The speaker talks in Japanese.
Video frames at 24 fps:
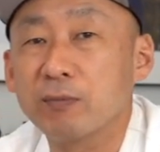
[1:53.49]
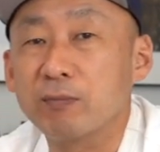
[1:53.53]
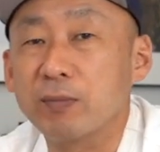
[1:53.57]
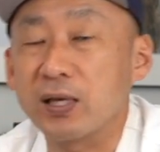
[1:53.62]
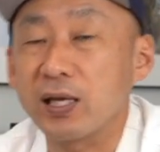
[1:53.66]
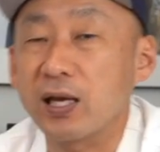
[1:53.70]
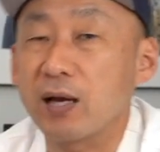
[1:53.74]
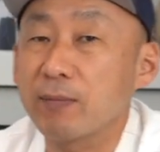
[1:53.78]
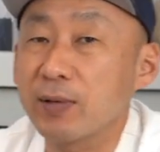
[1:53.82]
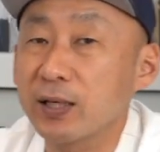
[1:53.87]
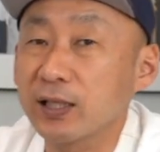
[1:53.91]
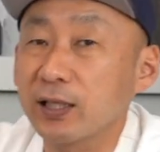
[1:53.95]

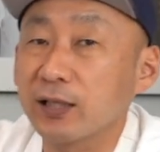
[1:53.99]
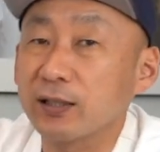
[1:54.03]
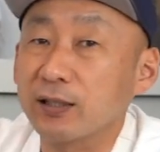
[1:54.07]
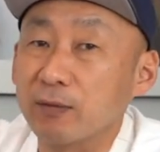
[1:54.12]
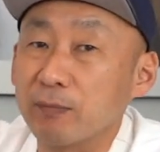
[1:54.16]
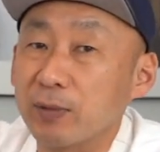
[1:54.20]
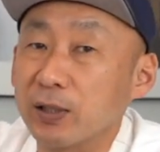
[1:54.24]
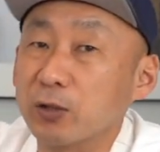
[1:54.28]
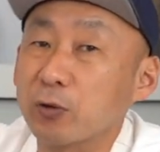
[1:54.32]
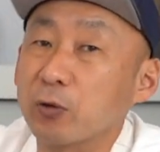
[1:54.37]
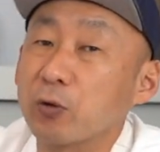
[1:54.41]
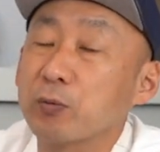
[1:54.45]
山なん
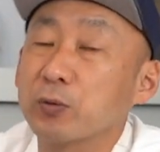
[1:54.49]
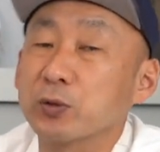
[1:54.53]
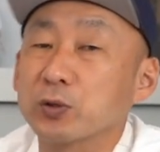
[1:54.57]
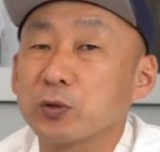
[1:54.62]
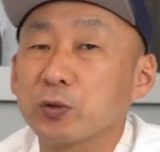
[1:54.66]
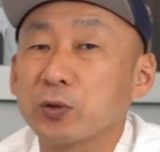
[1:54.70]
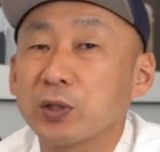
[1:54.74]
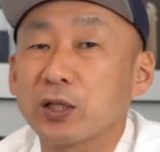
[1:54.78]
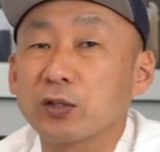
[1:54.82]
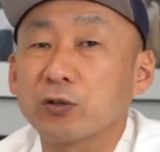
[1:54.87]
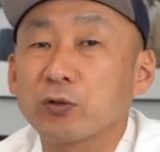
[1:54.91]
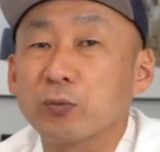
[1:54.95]
で、どこも
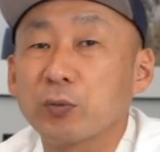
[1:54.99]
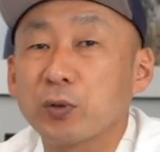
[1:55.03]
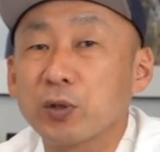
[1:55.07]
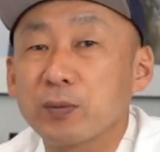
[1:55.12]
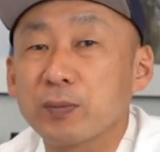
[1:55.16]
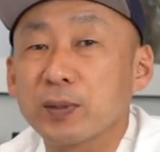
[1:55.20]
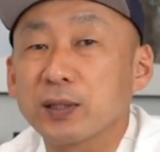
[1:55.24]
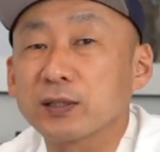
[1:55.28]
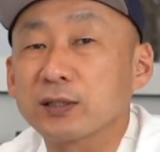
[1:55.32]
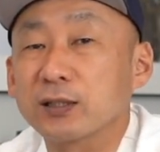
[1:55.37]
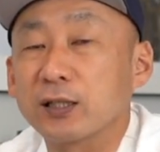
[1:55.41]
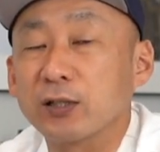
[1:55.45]
そうだと思
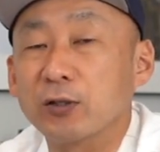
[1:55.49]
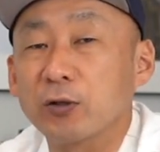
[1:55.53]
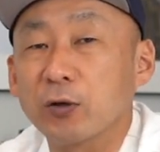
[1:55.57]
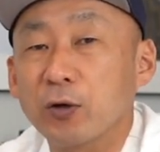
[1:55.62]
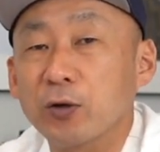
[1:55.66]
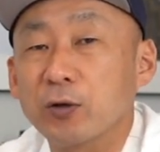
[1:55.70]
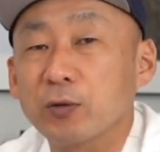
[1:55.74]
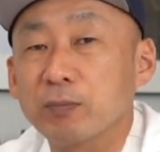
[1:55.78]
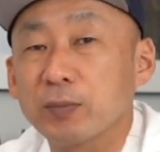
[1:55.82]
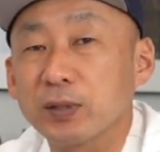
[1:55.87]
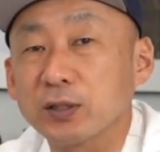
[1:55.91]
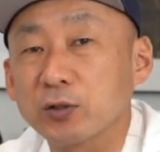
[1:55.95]
いますけ
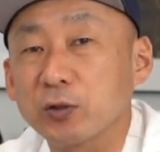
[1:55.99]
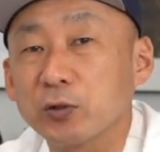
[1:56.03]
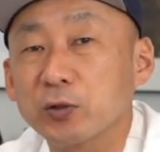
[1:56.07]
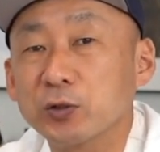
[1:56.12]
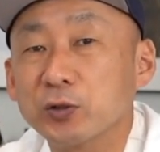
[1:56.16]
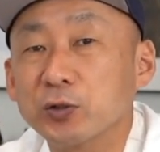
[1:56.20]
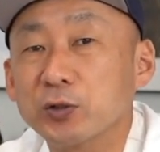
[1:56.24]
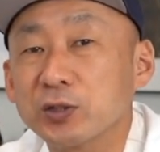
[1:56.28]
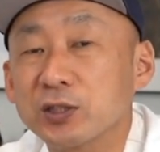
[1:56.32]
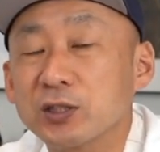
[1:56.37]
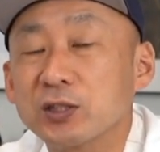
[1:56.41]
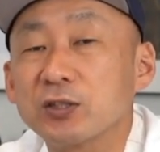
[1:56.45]
ど、そう
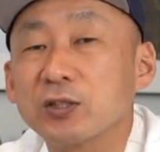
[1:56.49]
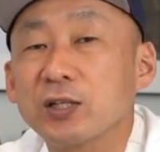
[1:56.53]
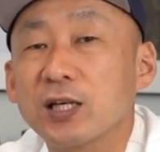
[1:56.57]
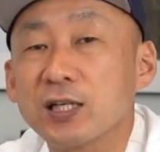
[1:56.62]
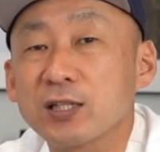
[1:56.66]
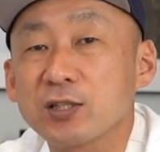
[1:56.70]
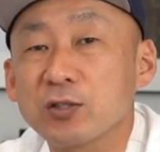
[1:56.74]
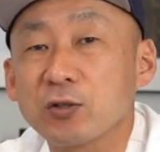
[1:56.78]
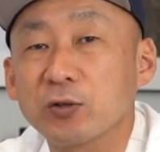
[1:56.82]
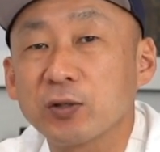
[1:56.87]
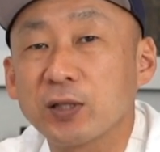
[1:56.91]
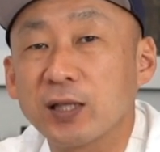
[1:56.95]
いう
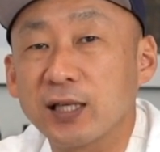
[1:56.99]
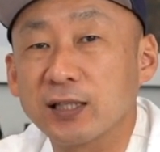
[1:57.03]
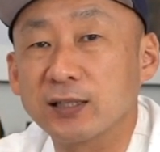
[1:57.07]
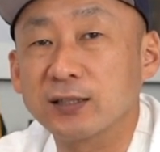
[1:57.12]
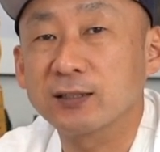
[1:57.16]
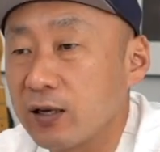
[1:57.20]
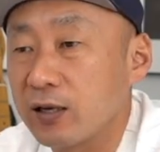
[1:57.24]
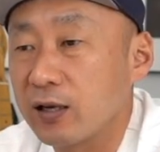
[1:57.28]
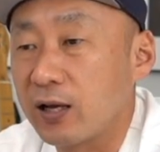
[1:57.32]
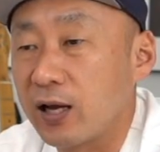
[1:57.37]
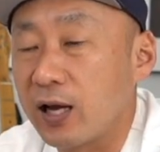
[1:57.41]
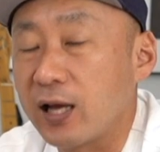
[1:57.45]
シチュエーションです。